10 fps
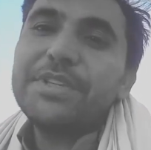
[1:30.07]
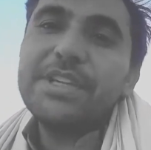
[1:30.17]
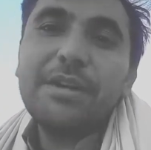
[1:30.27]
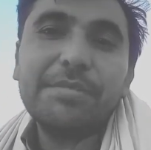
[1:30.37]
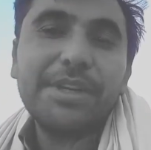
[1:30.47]

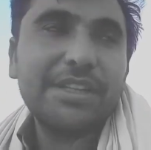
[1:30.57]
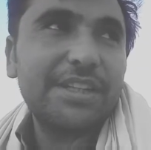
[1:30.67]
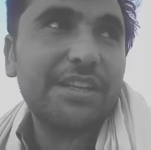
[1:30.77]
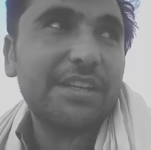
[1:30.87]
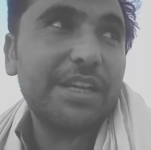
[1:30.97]
पंजाब के
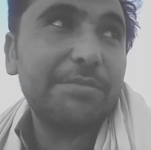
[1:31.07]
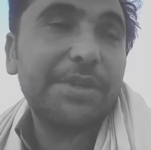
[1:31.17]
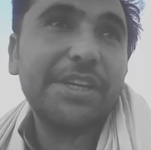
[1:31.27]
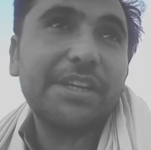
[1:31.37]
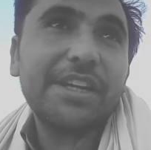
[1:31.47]
अंदर के
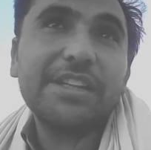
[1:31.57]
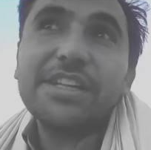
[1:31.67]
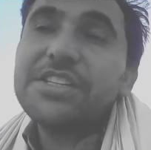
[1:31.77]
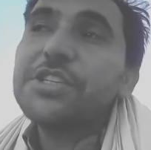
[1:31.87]
पी के के अंदर